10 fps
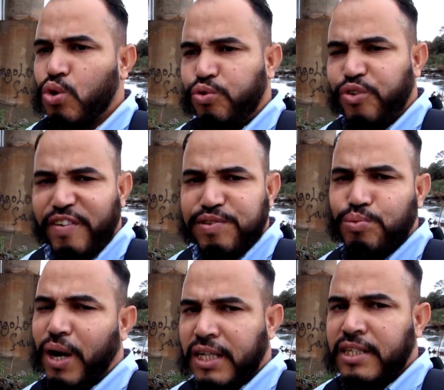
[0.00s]
وفي نفس
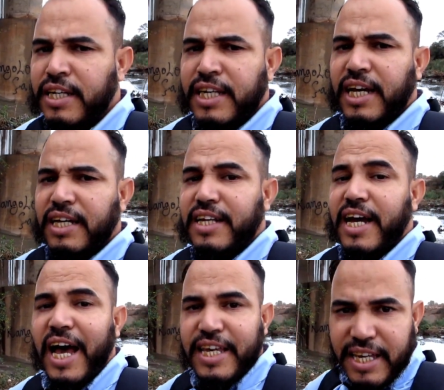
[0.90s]
الوقت يقدر
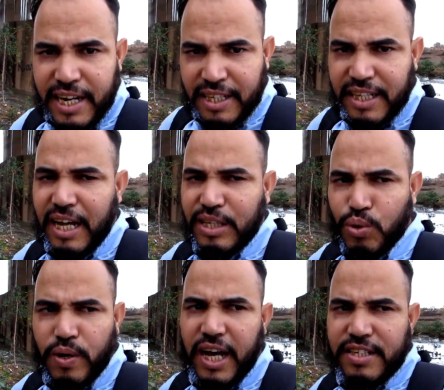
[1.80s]
اي لحظه
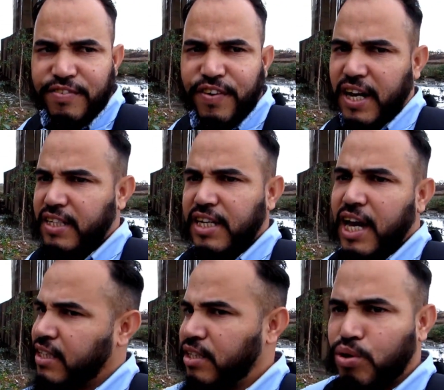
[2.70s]
تكون العاصفه رعديه
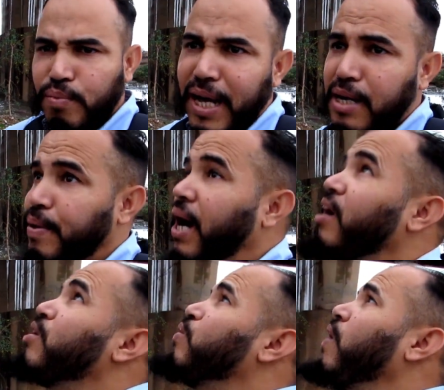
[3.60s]
يقدر تكون مع الربعه
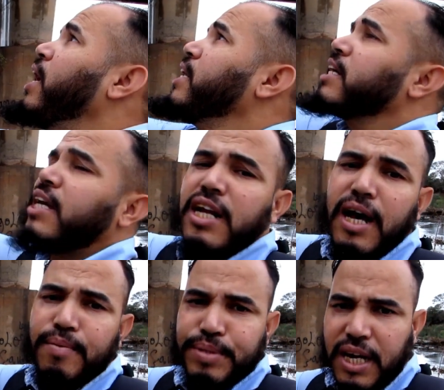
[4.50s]
وحاليا كاين
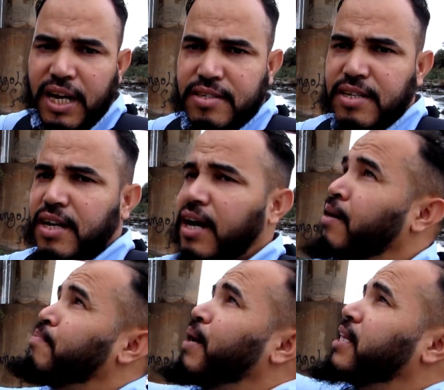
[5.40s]
امطار
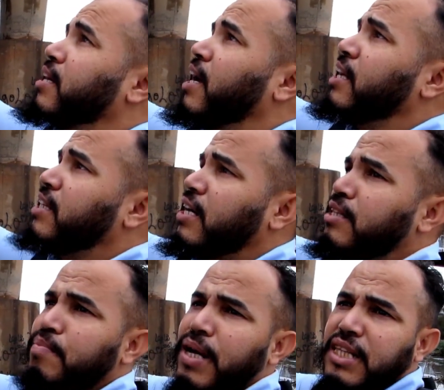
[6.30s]
غزيره بعد القطرات
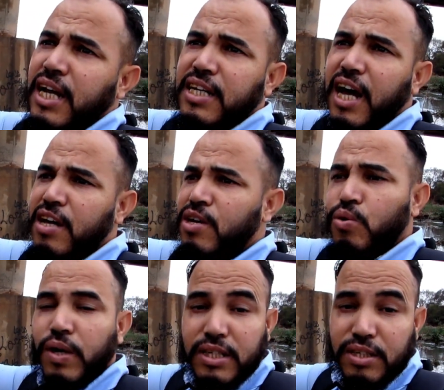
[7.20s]
المطريه
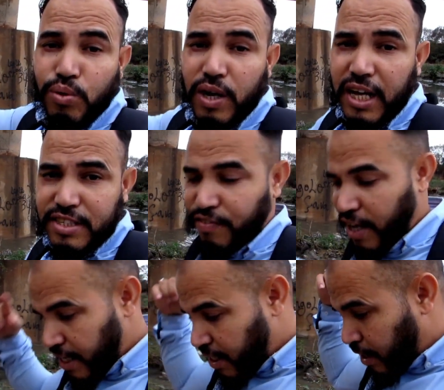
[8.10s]
وقدر تكون
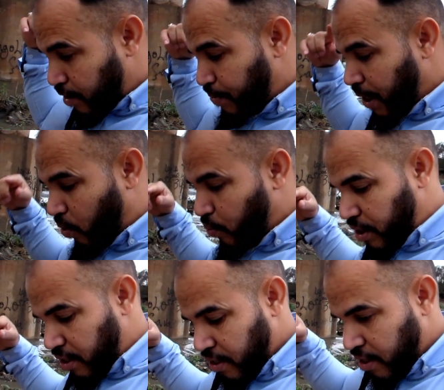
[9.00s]
العاصفه هي كتبدا
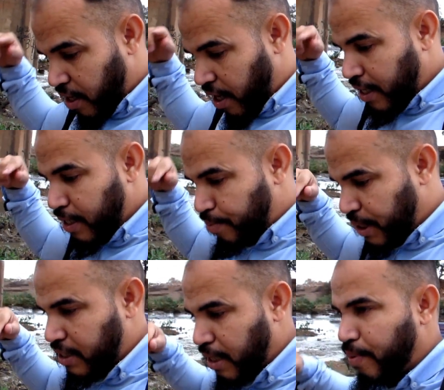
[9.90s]
خوتي ها هي
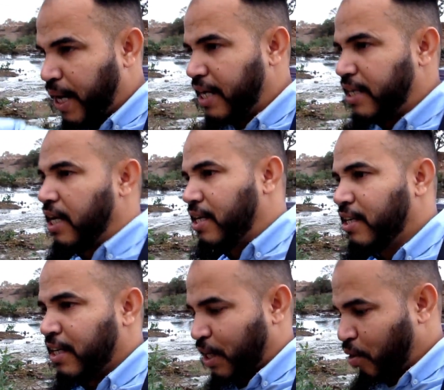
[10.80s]
بدات دابا حاليا
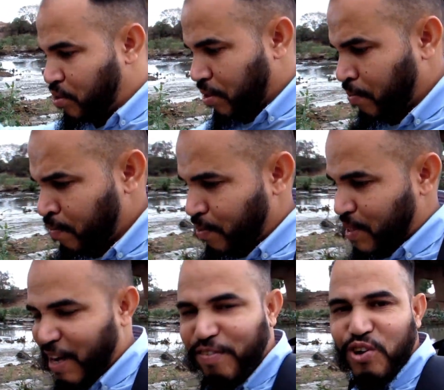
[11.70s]
غيوصل
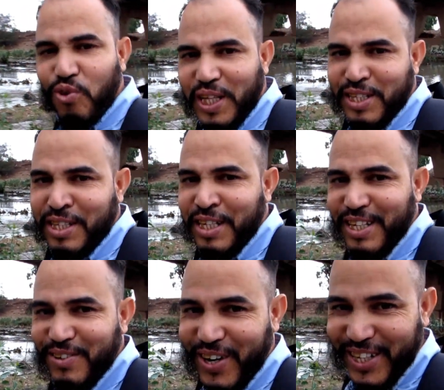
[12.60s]
بزاف للواد
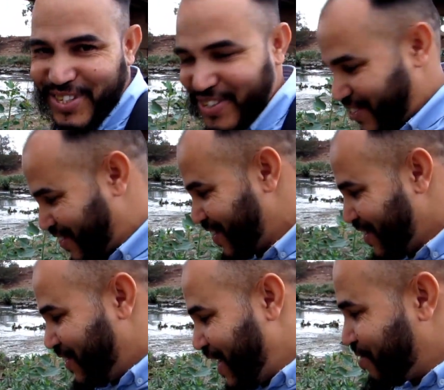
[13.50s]
واد سوس وهي